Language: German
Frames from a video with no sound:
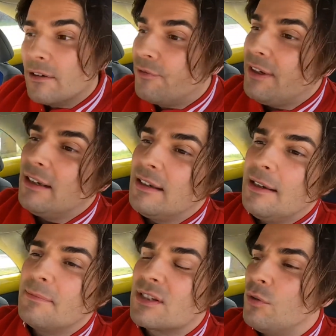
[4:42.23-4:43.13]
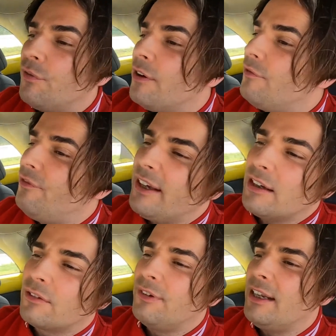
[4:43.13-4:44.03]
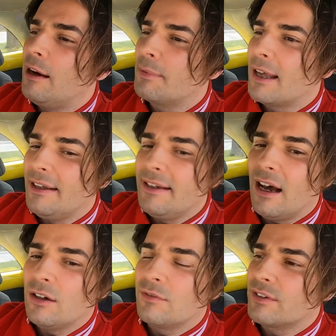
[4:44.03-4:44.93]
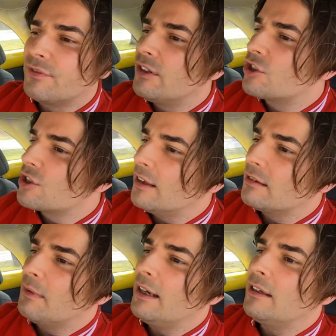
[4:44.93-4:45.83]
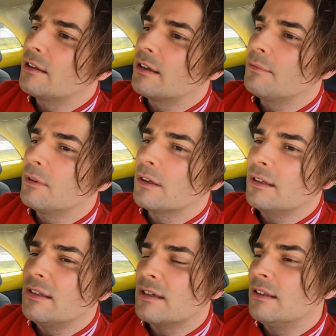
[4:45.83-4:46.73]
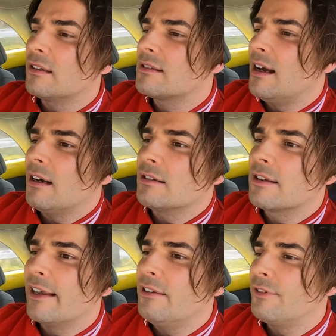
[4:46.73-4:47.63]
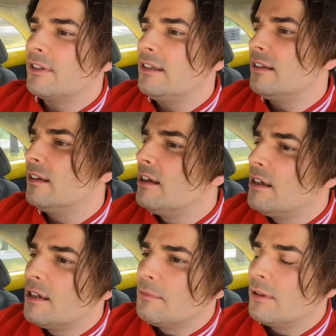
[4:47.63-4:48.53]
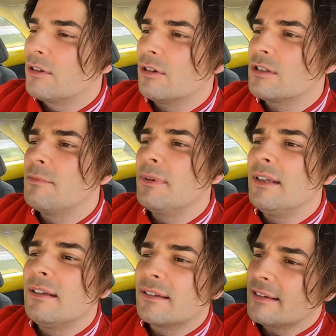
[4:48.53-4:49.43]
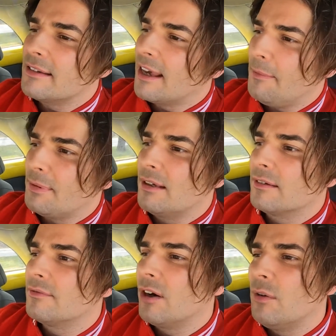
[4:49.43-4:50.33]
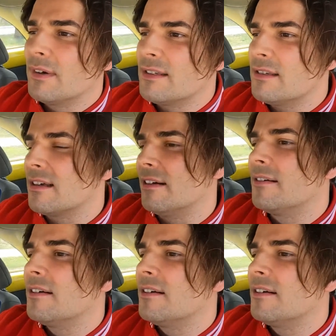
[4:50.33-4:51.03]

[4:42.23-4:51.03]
Viele leben so verwirrt, viele haben keine Ahnung, was findet statt. Mei, ich gebe doch nichts anderes nach, als Geld verdienen und trotzdem bin ich nicht richtig happy. Warum? Was ist da?